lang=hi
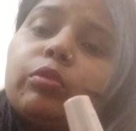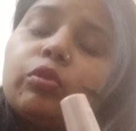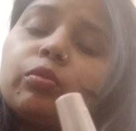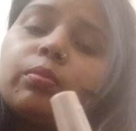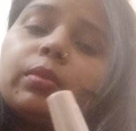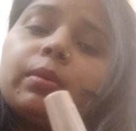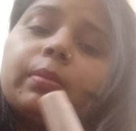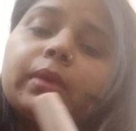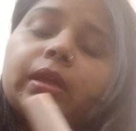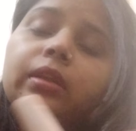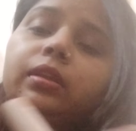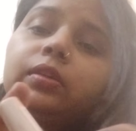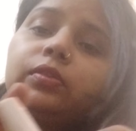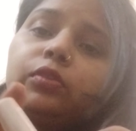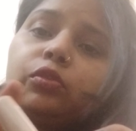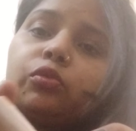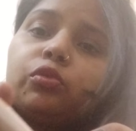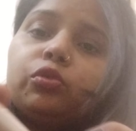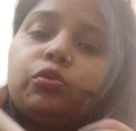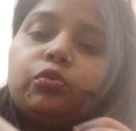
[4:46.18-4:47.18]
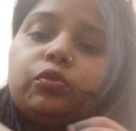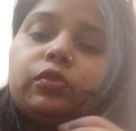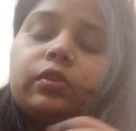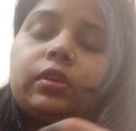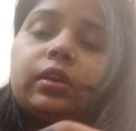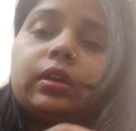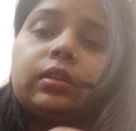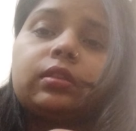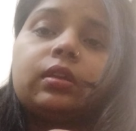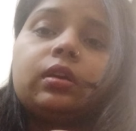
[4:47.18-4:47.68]
लुक में मैंने इसी को यूज़
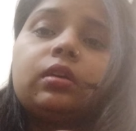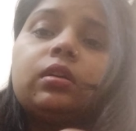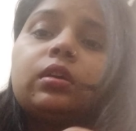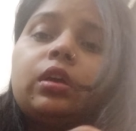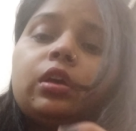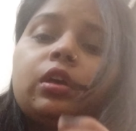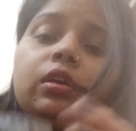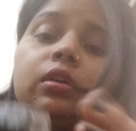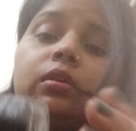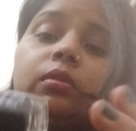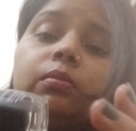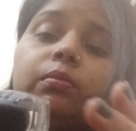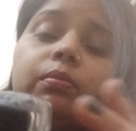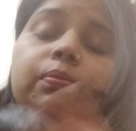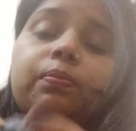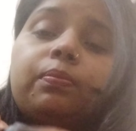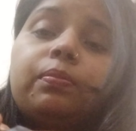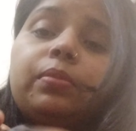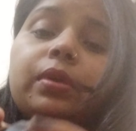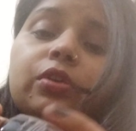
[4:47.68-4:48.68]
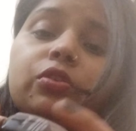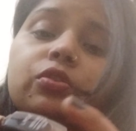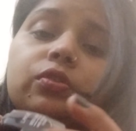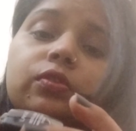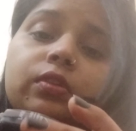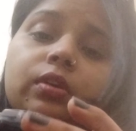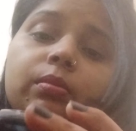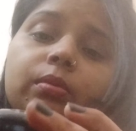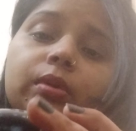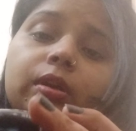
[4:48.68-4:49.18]
किया था ब्रश
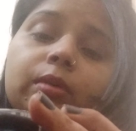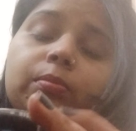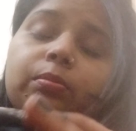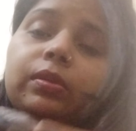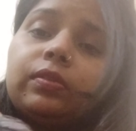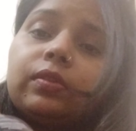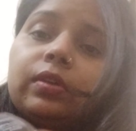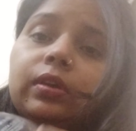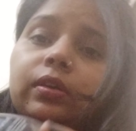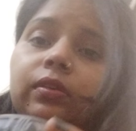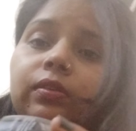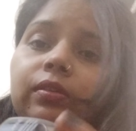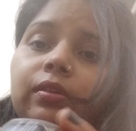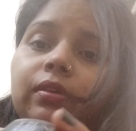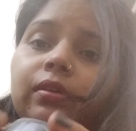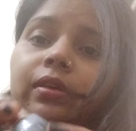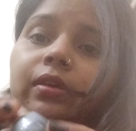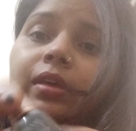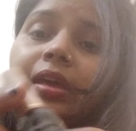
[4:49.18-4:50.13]
इसका बड़ा प्रिसाइज है